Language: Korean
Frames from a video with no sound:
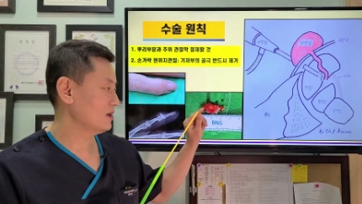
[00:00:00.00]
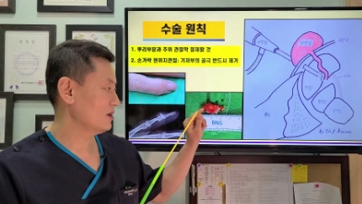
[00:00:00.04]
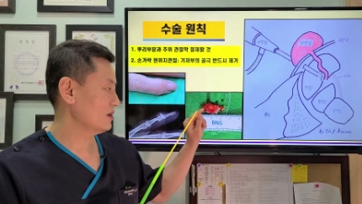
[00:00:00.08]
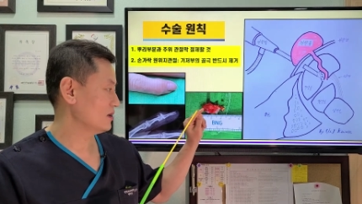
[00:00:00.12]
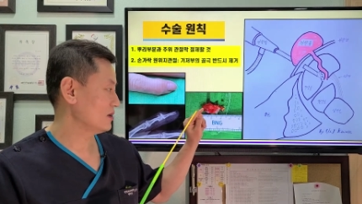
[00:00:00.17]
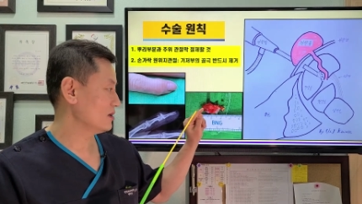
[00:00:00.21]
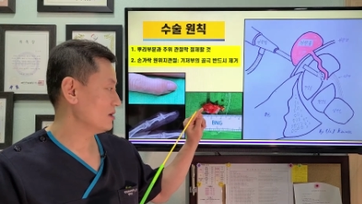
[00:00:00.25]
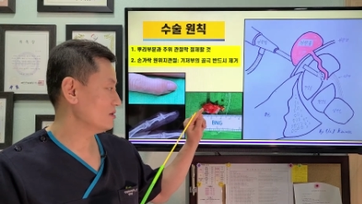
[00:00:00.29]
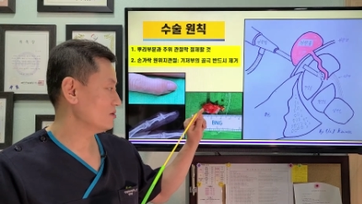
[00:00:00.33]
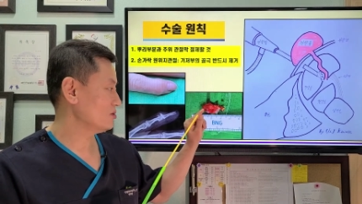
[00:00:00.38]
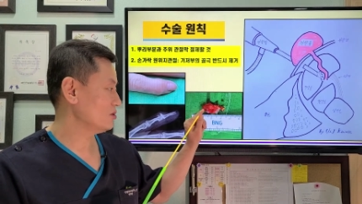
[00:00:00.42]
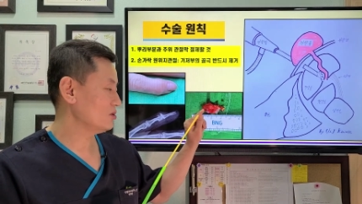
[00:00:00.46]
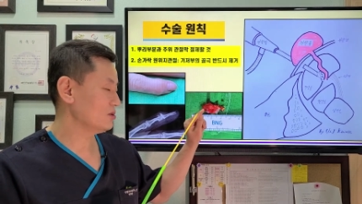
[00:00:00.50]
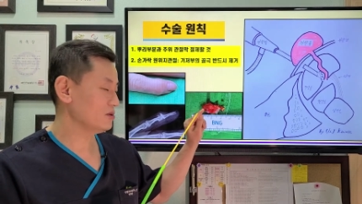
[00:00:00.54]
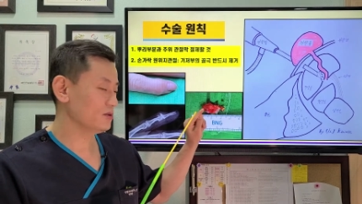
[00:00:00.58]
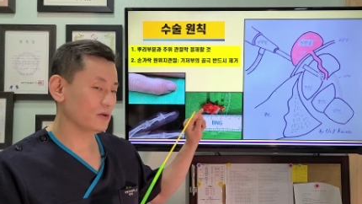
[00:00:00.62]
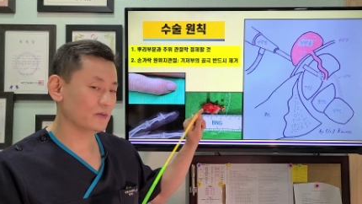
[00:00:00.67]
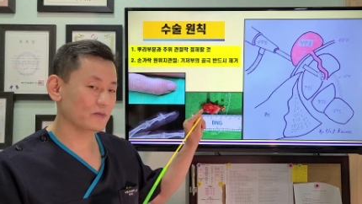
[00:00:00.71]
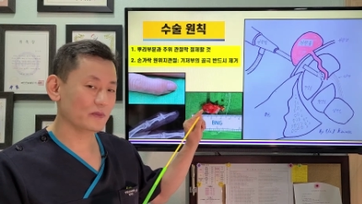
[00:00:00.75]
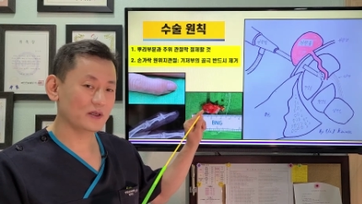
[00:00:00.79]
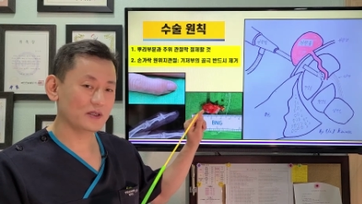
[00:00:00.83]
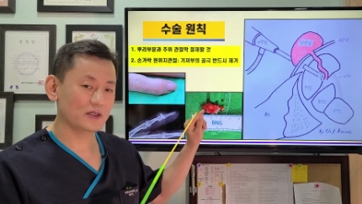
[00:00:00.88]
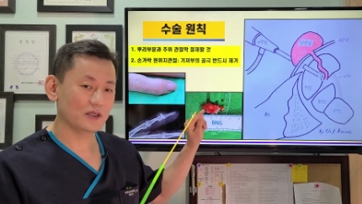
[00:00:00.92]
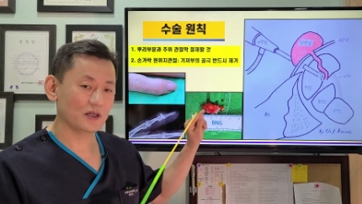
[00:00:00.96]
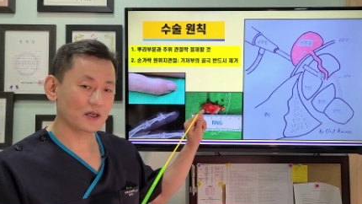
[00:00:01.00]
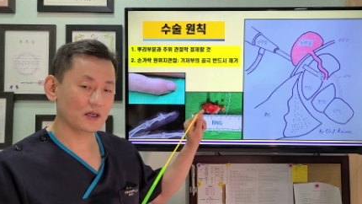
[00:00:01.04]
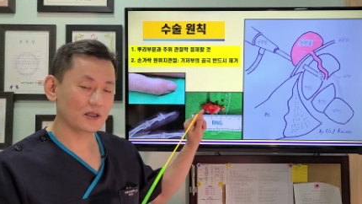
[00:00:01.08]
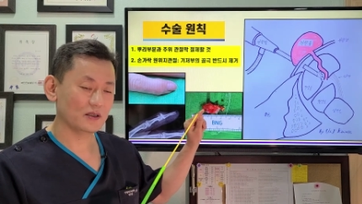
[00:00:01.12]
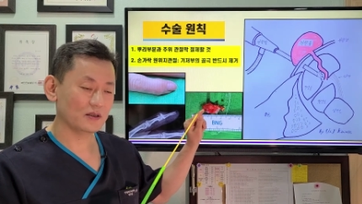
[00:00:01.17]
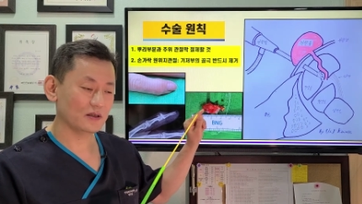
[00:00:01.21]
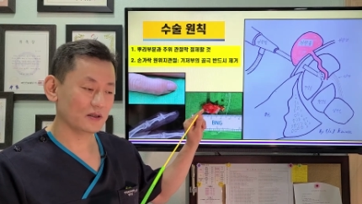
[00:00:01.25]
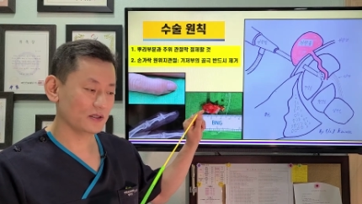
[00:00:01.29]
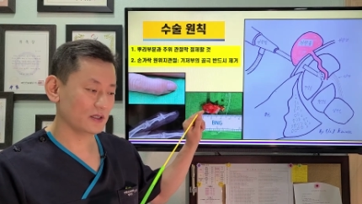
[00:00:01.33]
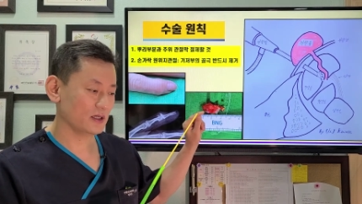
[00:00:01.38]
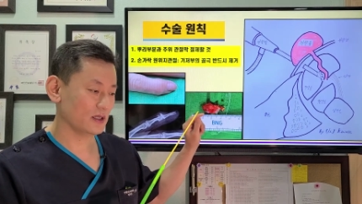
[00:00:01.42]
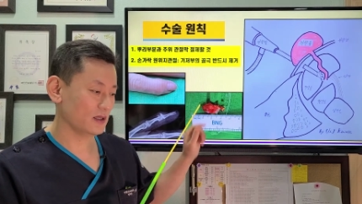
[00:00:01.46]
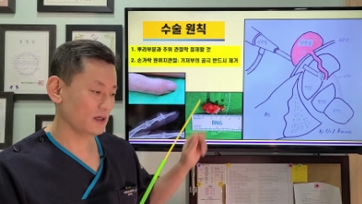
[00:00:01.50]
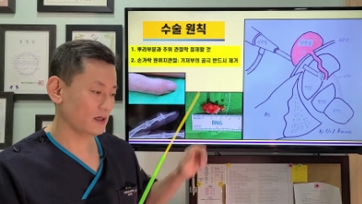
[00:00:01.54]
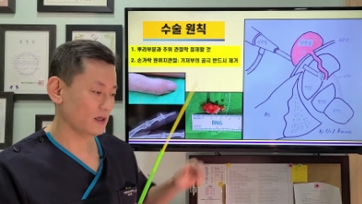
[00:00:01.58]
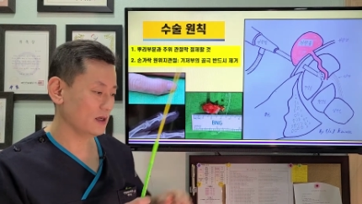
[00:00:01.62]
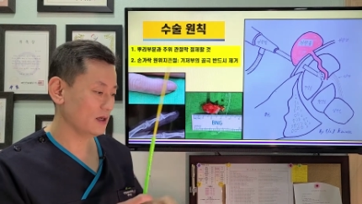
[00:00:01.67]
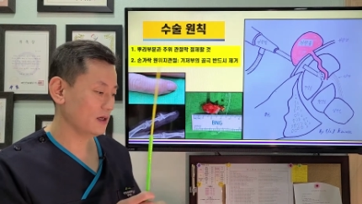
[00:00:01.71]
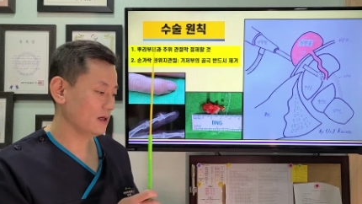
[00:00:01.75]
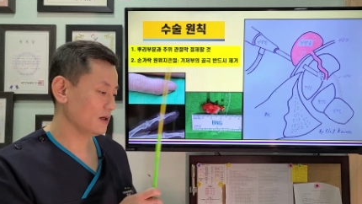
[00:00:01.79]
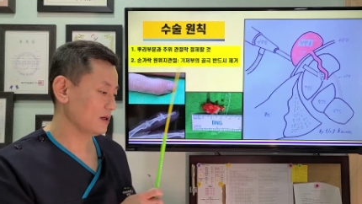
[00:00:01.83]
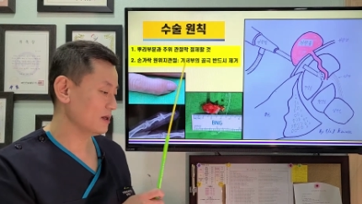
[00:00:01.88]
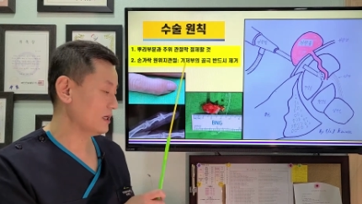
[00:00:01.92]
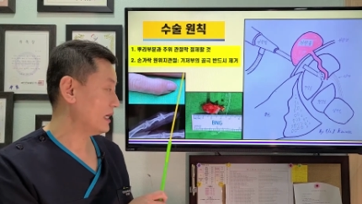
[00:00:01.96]
결절종만 제거하는 것이 아니라
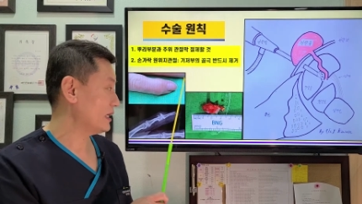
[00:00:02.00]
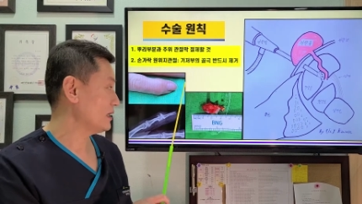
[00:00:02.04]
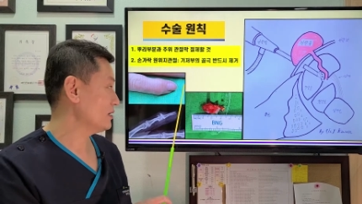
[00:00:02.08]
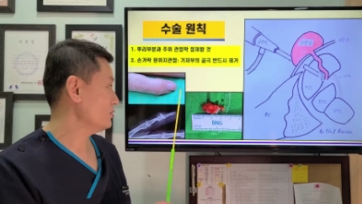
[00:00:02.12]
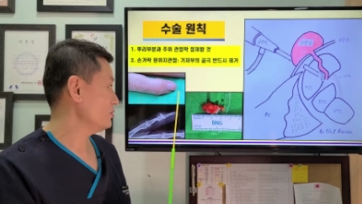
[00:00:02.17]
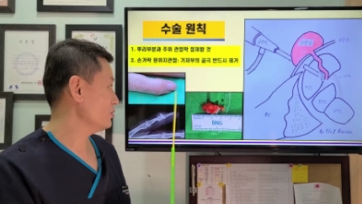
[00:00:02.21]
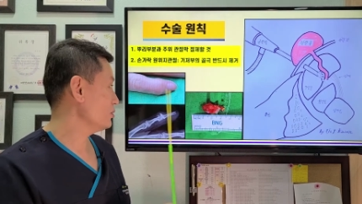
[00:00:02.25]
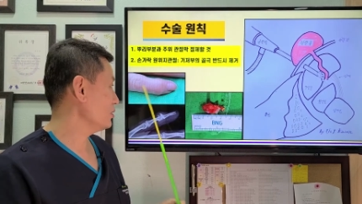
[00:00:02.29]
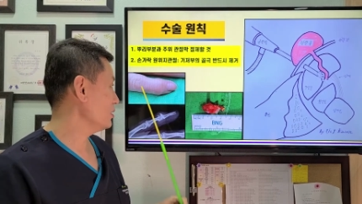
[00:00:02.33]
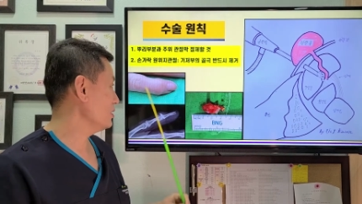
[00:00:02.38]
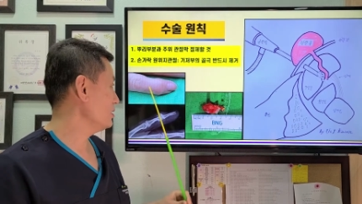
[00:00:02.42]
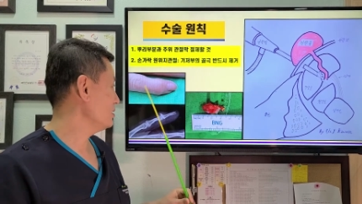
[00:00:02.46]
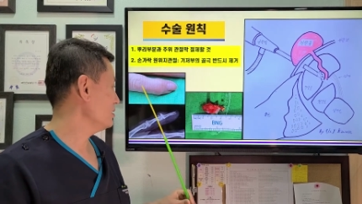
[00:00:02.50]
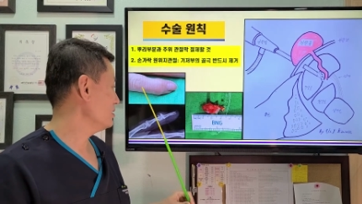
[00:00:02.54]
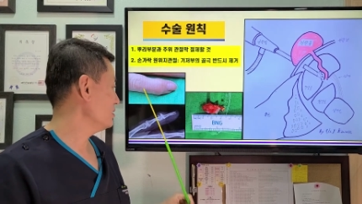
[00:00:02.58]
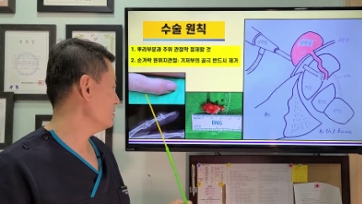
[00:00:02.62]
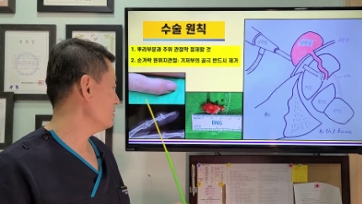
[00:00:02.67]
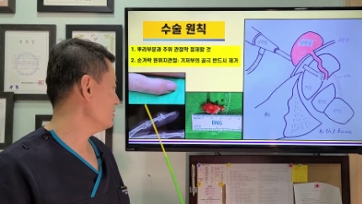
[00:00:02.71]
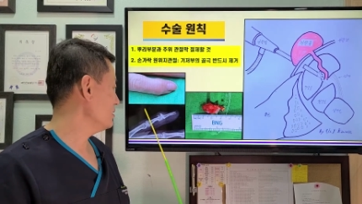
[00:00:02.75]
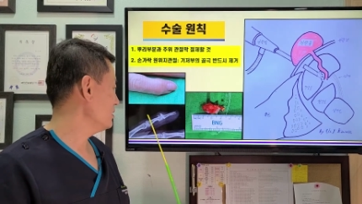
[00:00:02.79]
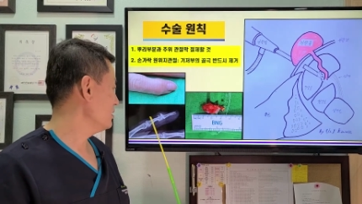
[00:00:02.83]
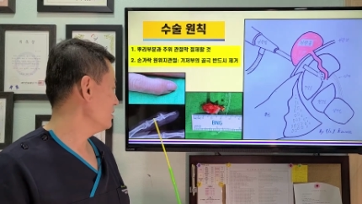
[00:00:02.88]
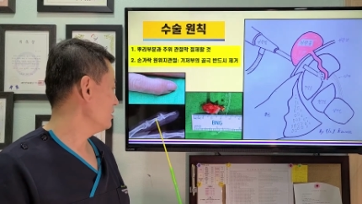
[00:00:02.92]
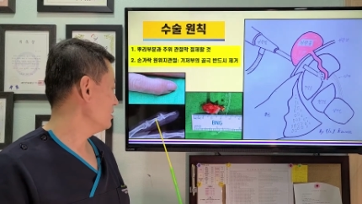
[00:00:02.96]
그 아래쪽에 있는